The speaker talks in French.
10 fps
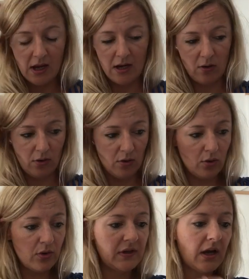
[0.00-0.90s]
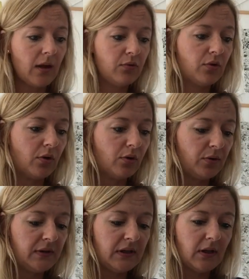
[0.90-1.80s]
Alors, le diagramme du col
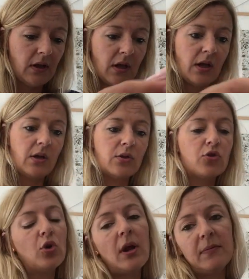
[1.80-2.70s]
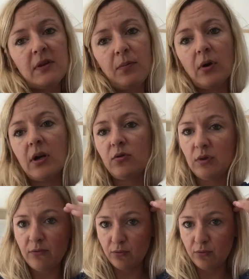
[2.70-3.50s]
Claudine, je l'ai un petit peu réduit.